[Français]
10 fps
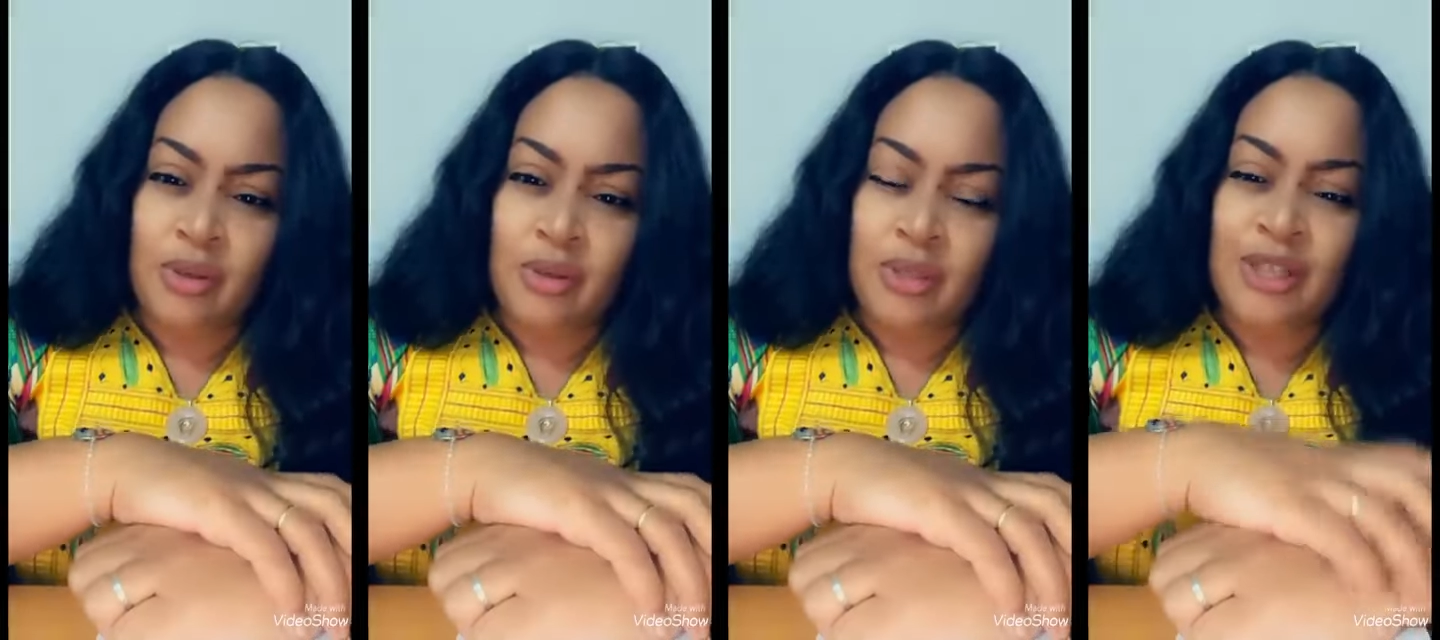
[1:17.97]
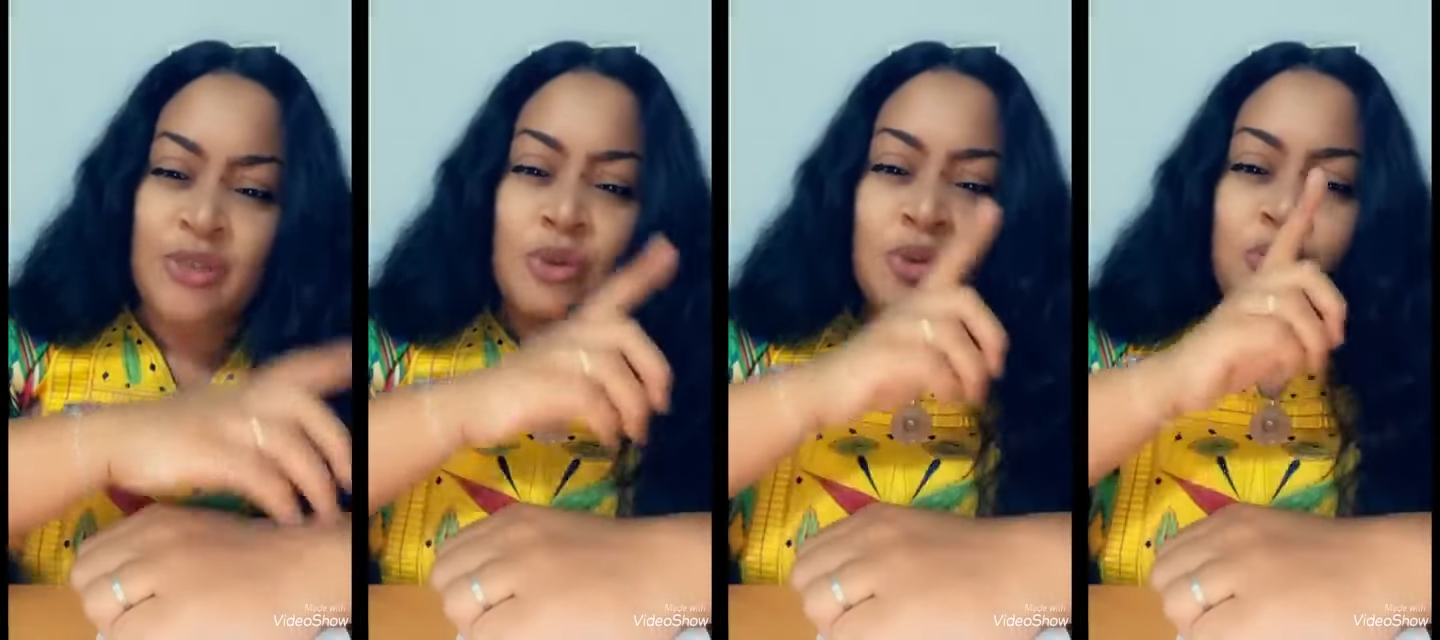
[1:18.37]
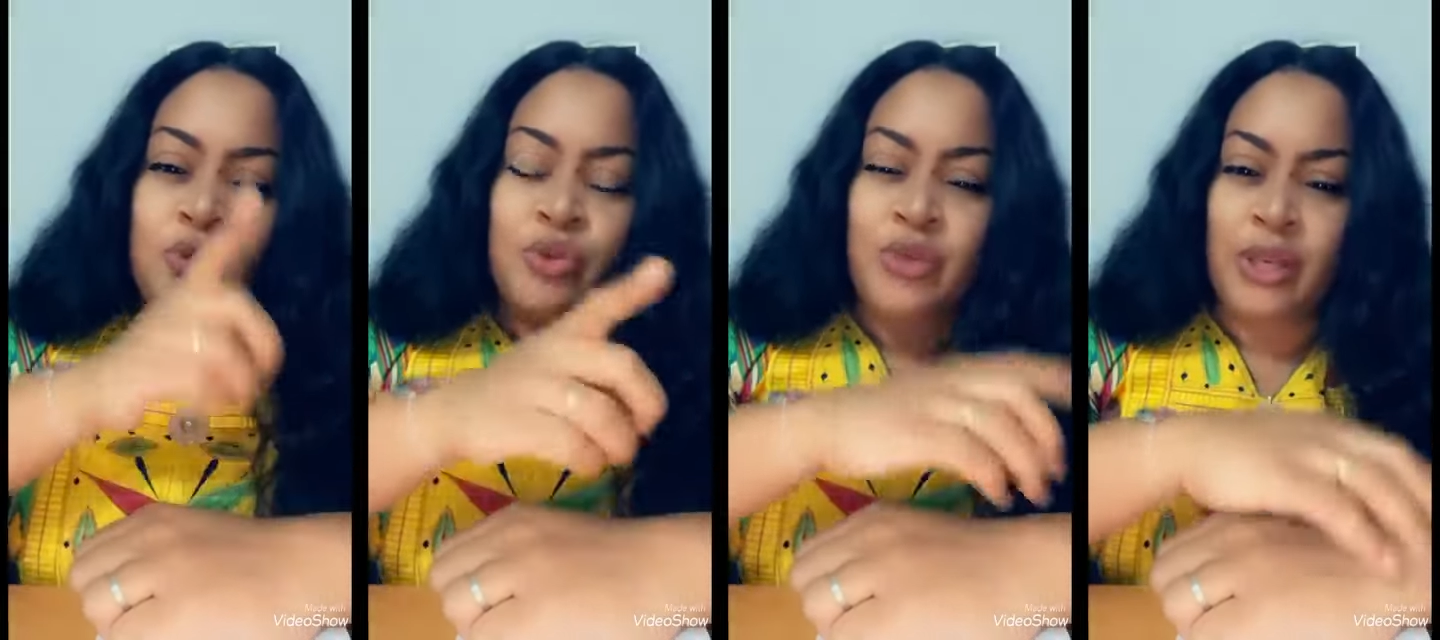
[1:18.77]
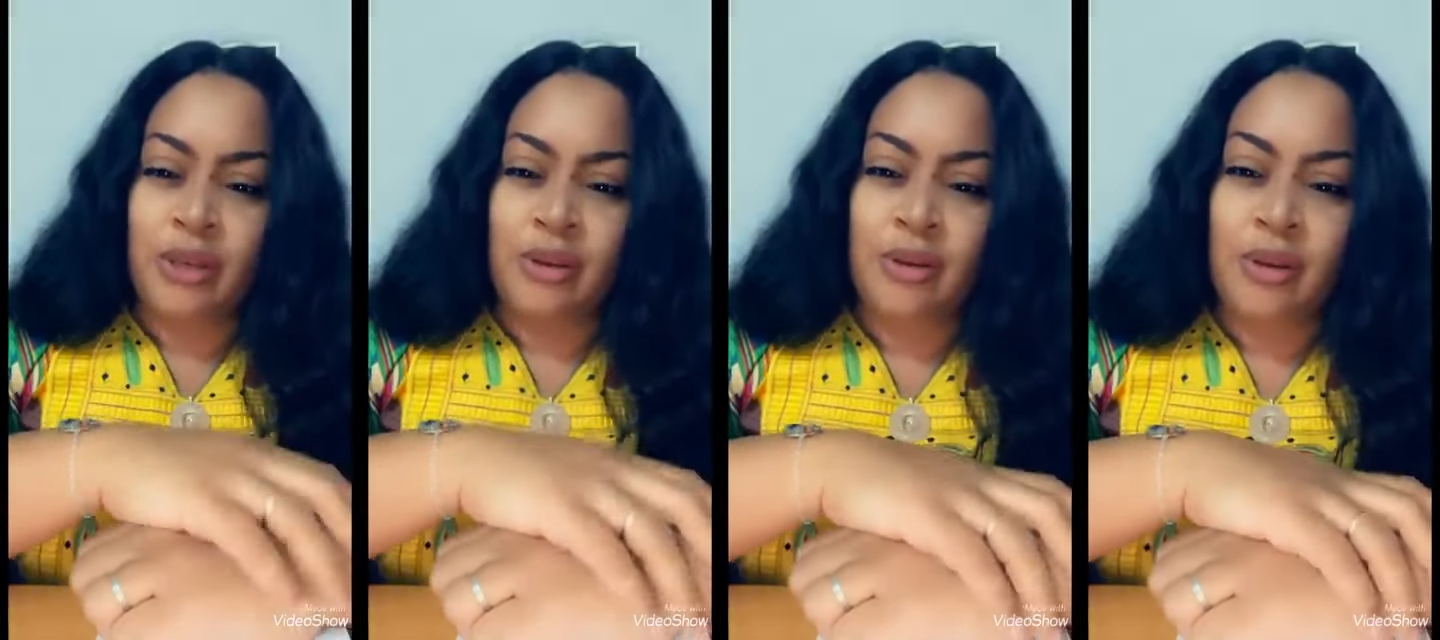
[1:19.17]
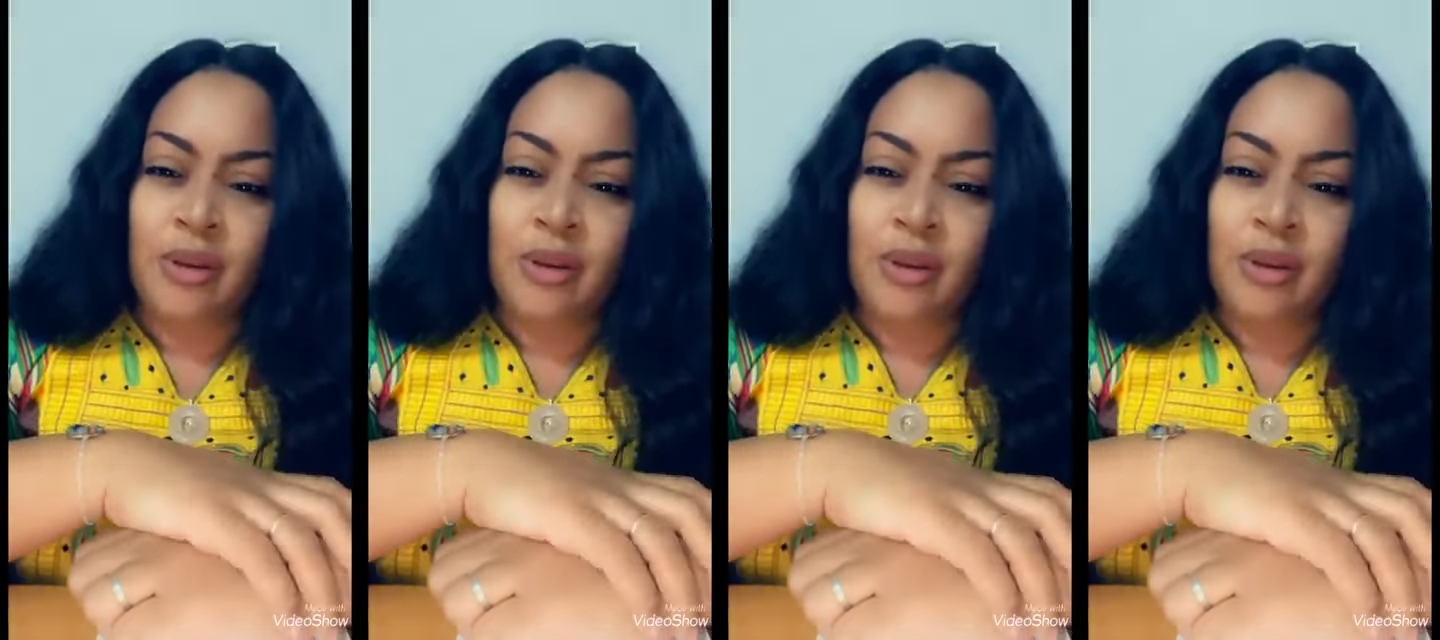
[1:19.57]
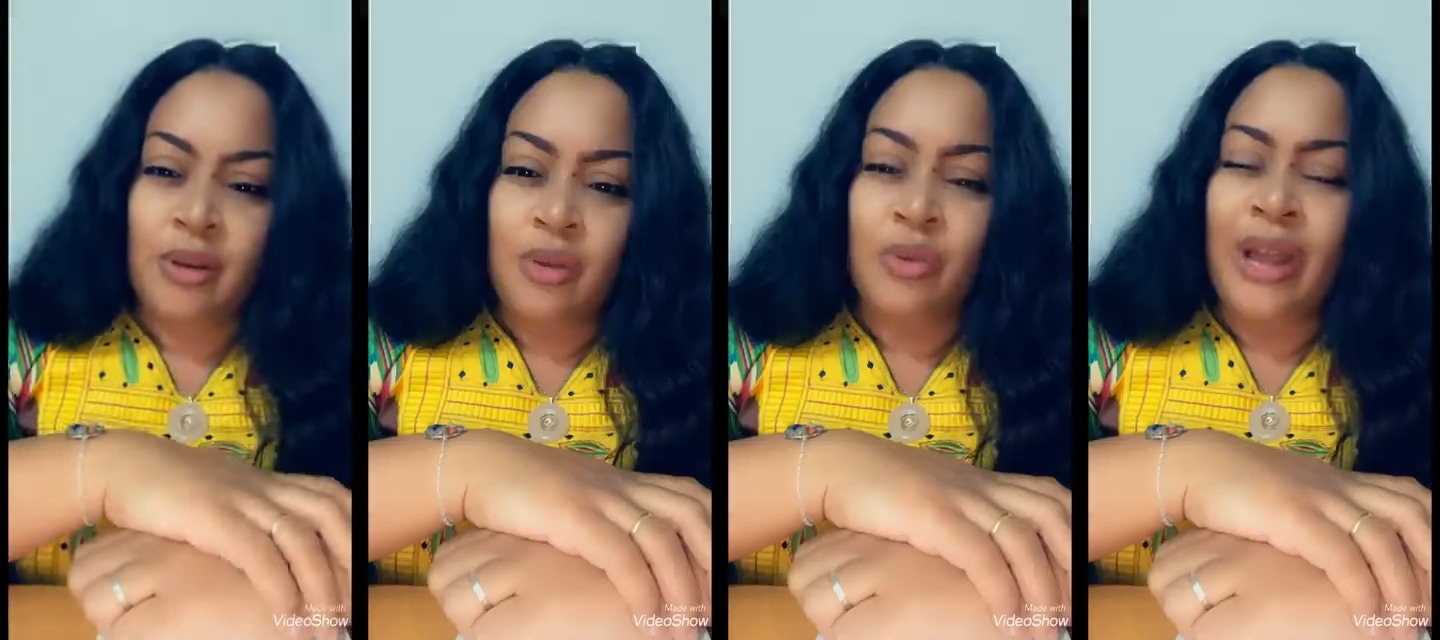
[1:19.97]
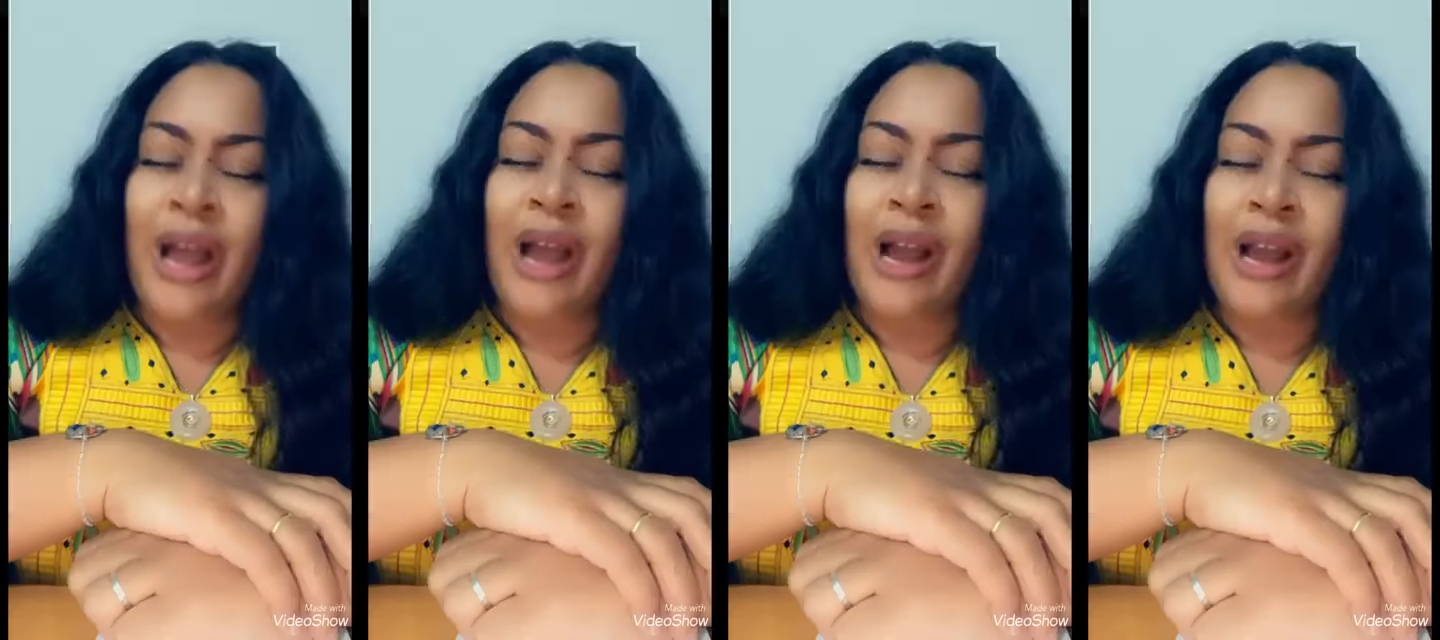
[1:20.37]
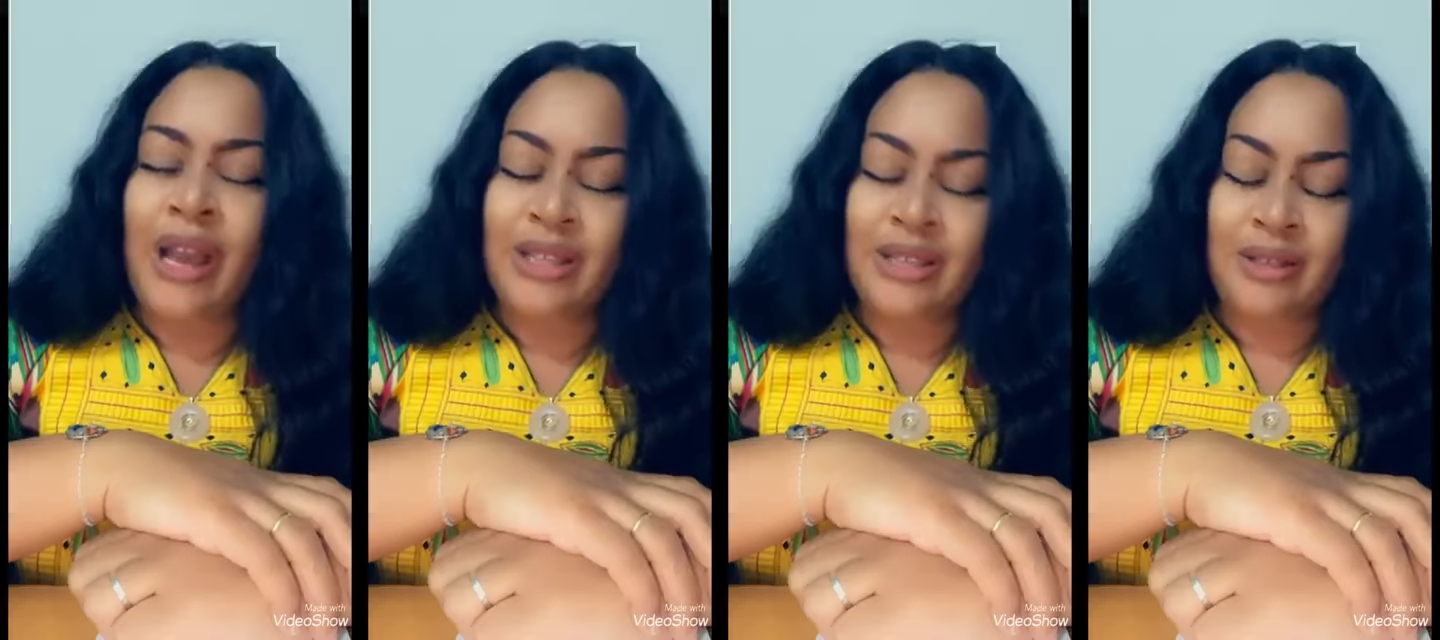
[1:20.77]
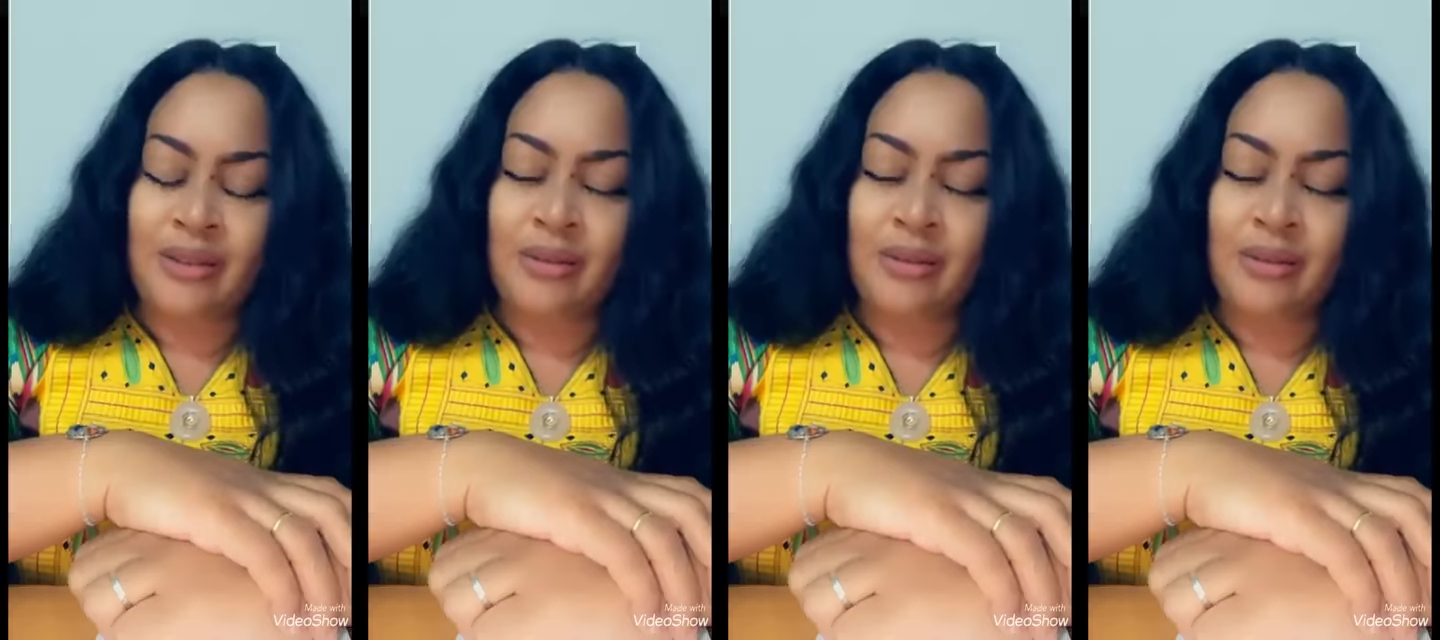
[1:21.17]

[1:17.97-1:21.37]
C'est ce que tu es. Donc arrête